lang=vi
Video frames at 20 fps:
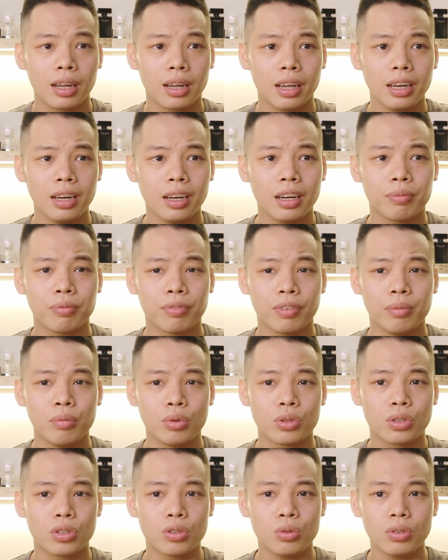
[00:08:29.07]
kết hợp với
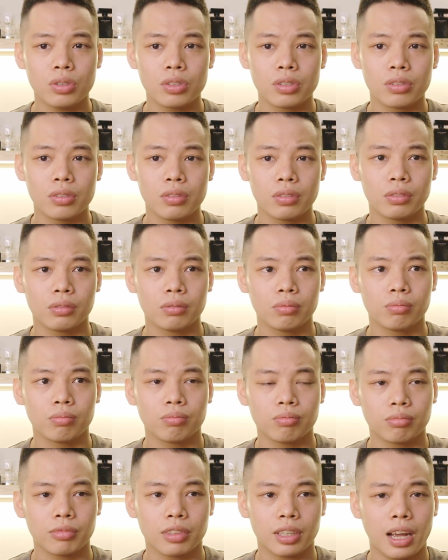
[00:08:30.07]
một chút
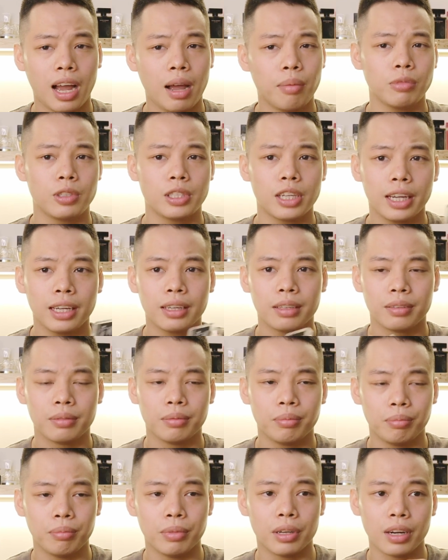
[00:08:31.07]
cam chanh
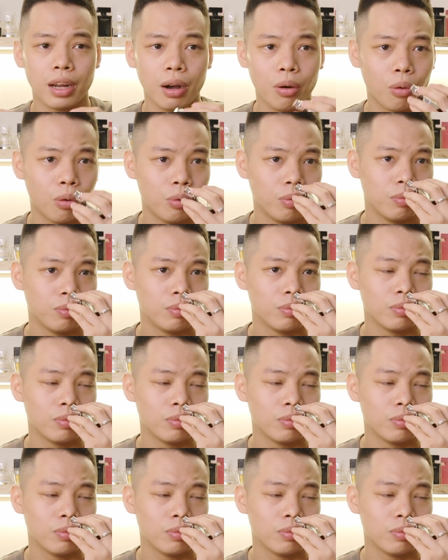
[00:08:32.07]
mở đầu